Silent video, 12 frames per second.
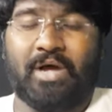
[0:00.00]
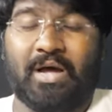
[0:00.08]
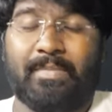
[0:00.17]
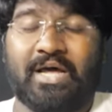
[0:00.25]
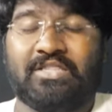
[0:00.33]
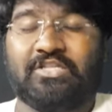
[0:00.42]
ఆ
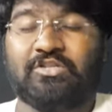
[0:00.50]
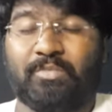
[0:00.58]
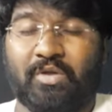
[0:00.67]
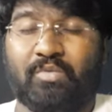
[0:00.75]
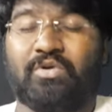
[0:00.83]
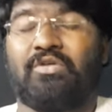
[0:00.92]
భారతదేశం
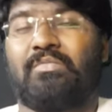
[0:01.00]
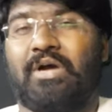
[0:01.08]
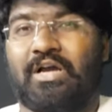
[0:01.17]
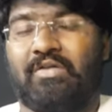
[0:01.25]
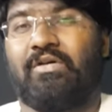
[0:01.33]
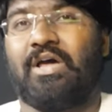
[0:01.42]
మేము ఉండటం మా
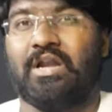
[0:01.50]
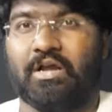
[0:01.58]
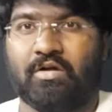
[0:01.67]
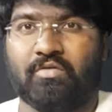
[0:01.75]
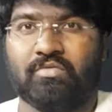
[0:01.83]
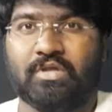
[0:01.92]

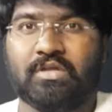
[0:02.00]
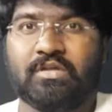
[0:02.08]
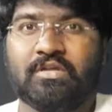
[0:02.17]
గర్వకారణంగా ఉంది